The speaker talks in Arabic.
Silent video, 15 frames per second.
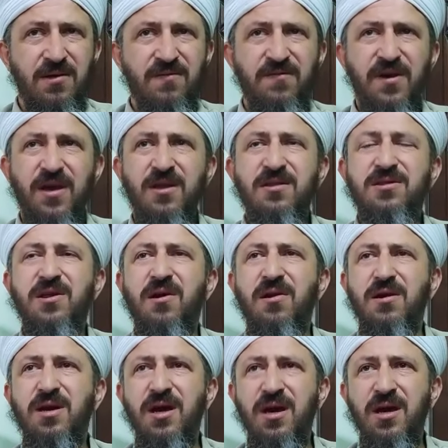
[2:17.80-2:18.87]
فإن
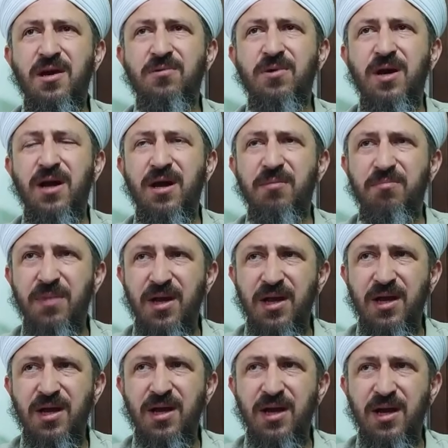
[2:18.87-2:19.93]
تركها
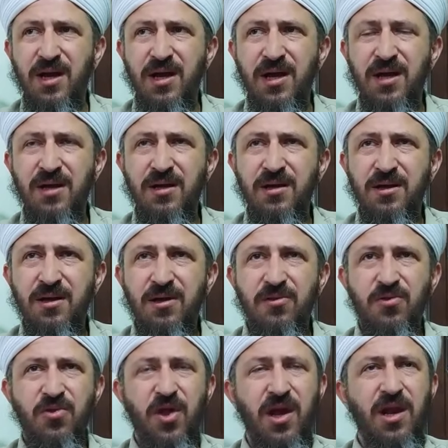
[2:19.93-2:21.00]
وأهملها
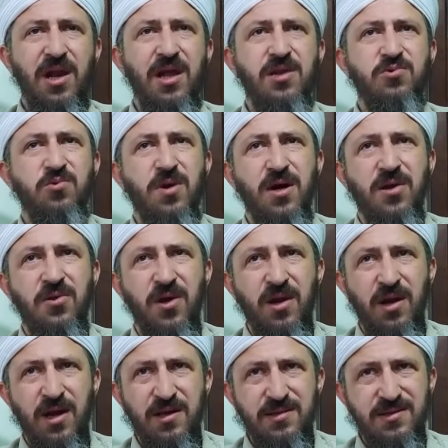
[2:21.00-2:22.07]
ضلت
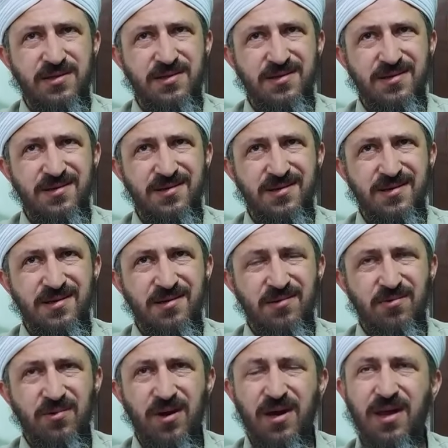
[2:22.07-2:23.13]
وأضلت
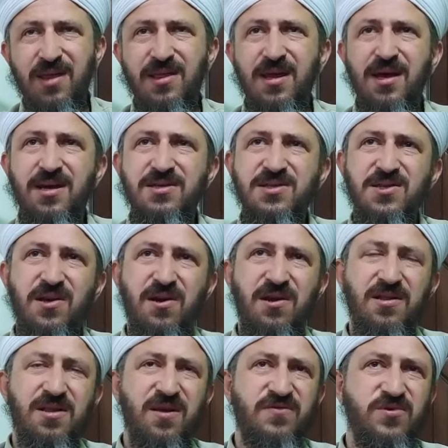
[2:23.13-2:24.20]
وهذا
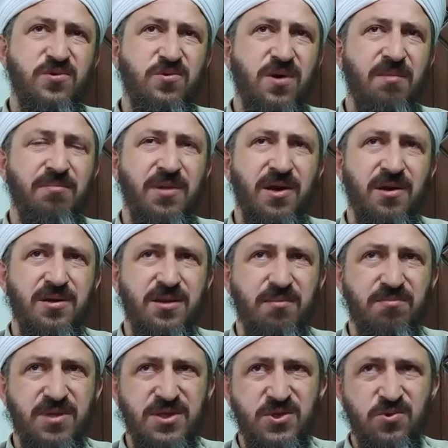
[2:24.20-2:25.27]
صارت نفسه أمارة
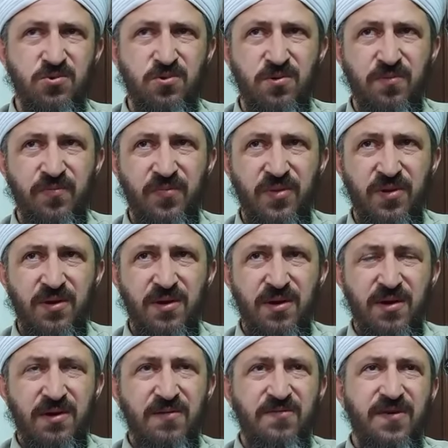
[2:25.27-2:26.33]
بالسوء
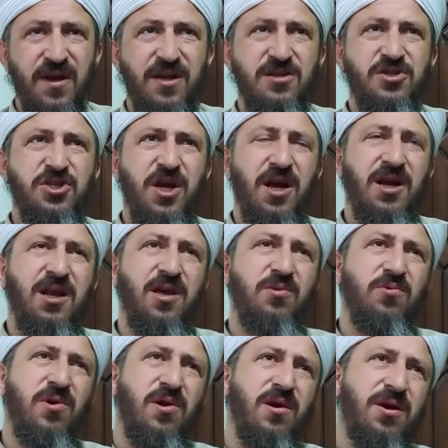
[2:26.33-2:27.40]
فإن جعل
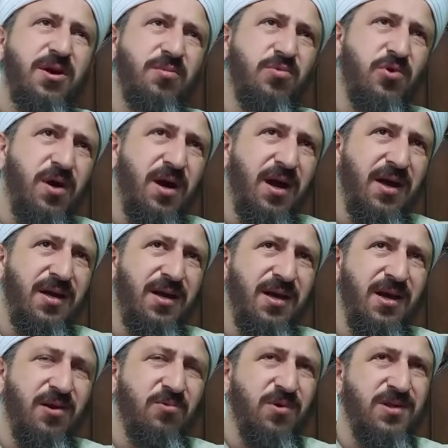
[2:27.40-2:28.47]
يراقبها
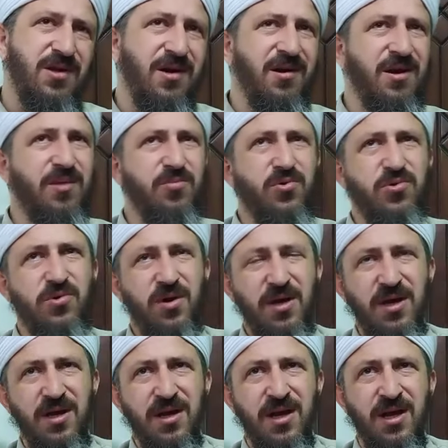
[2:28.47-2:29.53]
حينا وتغلبه
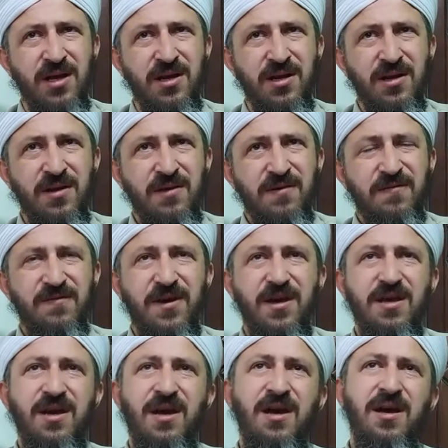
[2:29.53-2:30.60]
حينا
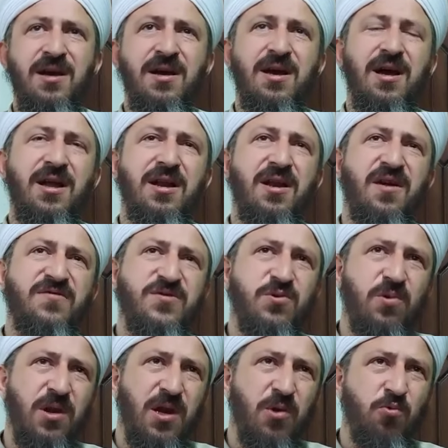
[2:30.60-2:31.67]
فهي النفس
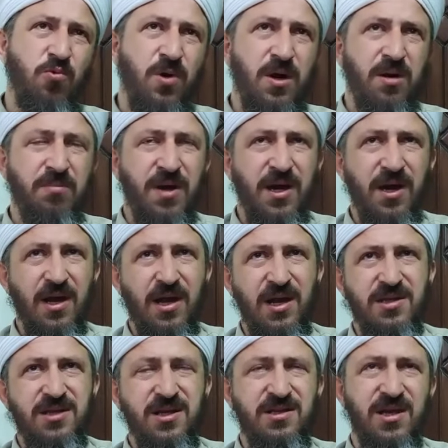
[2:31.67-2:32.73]
اللوامة
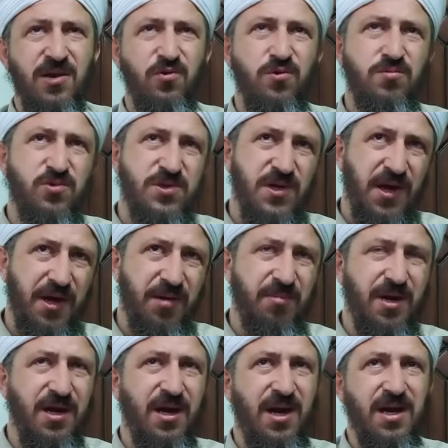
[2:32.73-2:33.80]
التي تلوم
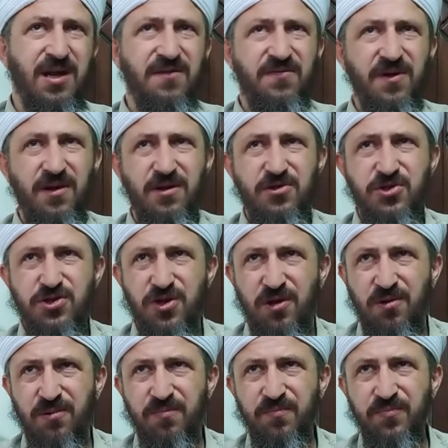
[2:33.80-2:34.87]
صاحبها على فعل
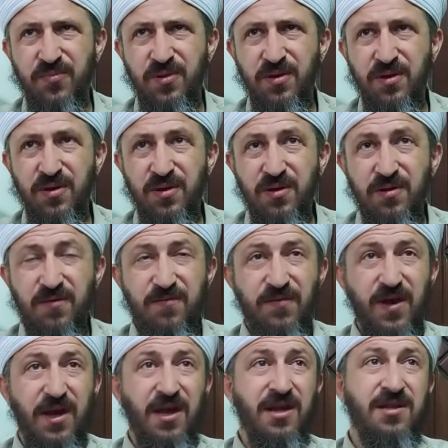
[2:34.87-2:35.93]
الشر
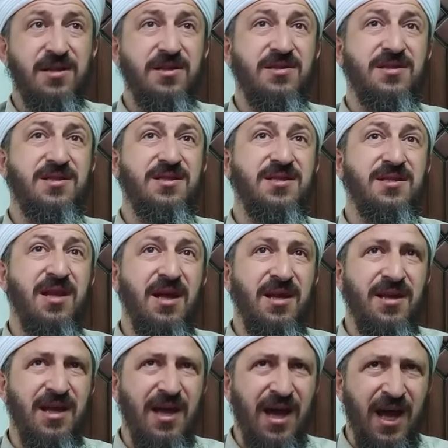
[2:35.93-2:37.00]
فإن
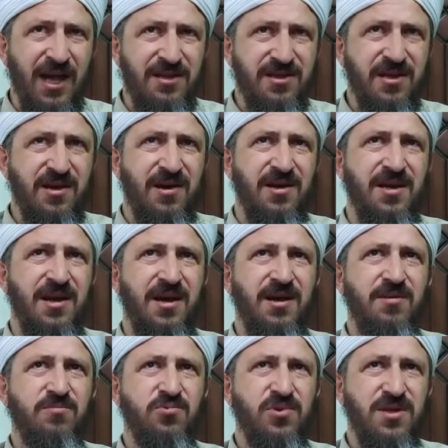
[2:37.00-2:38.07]
أتقن
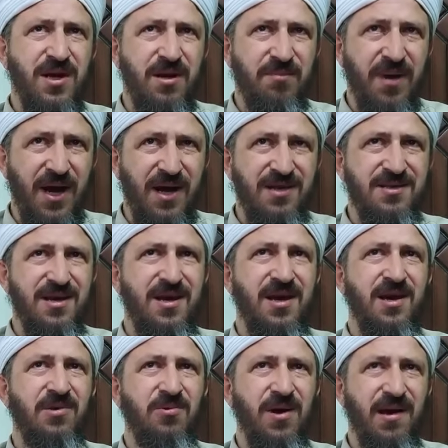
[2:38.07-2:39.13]

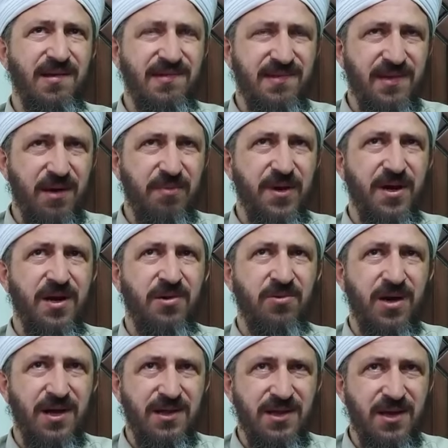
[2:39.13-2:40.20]
متابعتها وهذبها
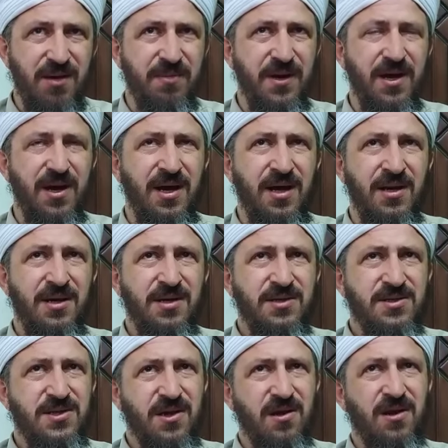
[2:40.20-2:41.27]
وأدبها
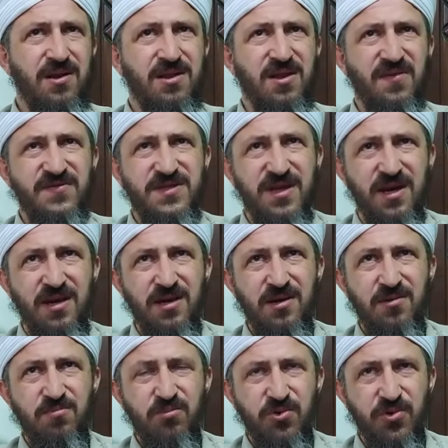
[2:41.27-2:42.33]
صارت
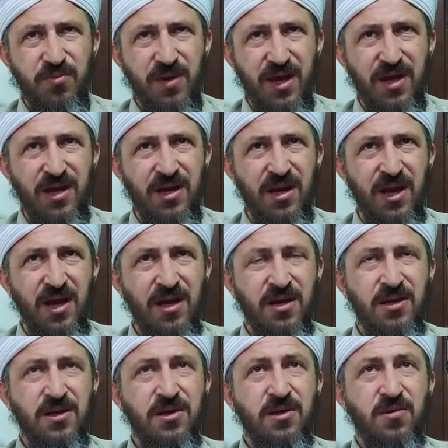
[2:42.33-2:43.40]
نفسا مطمئنة
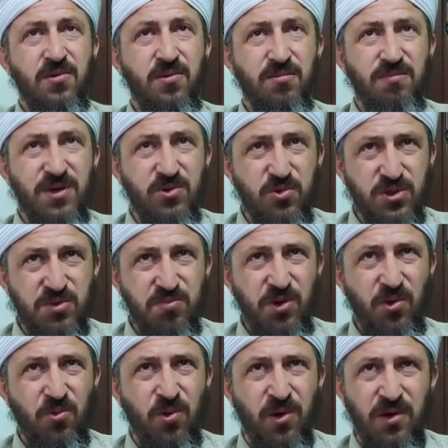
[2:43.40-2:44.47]
ثم
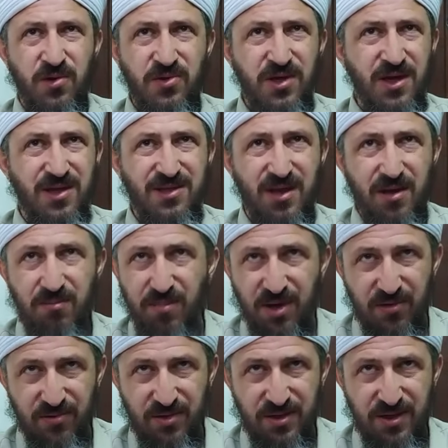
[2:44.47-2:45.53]
تصبح راضية
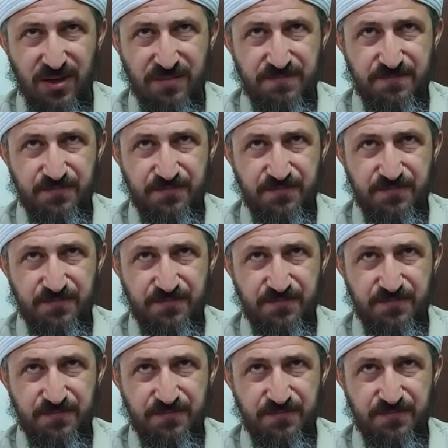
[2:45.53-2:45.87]
مرضية